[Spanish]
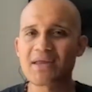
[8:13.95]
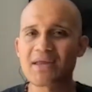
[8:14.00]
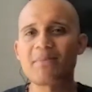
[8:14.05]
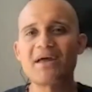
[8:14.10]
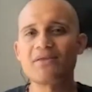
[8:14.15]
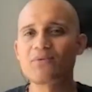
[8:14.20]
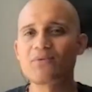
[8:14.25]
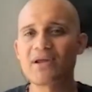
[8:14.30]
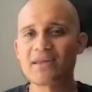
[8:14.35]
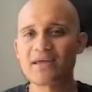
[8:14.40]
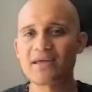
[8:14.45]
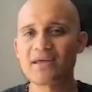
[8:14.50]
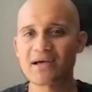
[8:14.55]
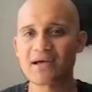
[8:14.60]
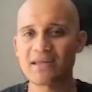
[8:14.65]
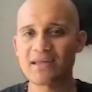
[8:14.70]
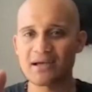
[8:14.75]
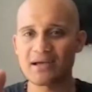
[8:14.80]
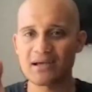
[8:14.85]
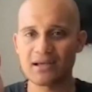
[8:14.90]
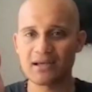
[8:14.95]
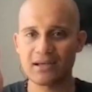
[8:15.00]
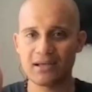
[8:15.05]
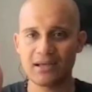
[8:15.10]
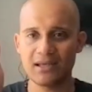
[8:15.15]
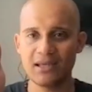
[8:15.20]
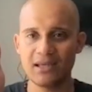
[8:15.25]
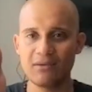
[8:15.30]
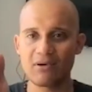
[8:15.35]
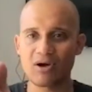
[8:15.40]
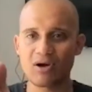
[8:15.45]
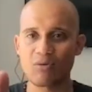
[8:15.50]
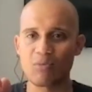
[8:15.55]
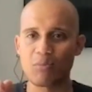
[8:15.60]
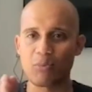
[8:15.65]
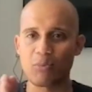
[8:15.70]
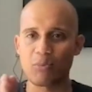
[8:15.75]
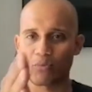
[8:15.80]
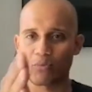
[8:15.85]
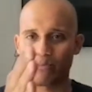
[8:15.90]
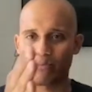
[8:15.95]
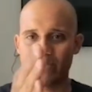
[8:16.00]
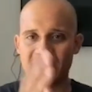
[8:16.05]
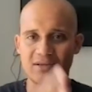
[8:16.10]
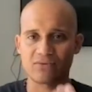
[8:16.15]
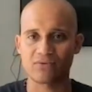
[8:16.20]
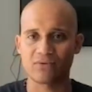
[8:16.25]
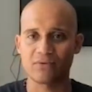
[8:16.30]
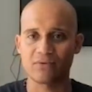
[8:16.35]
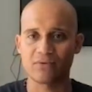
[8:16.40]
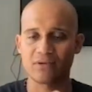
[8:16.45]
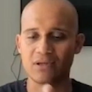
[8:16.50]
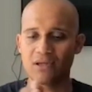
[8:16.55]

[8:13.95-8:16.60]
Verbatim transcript: más de una década iba como por paso.